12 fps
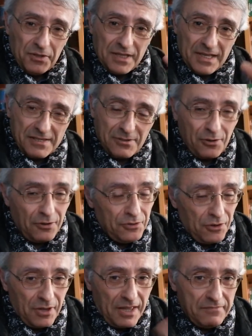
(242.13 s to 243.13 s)
ne
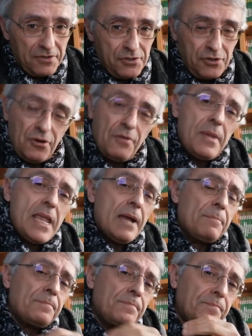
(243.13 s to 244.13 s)
nascondono la fisionomia.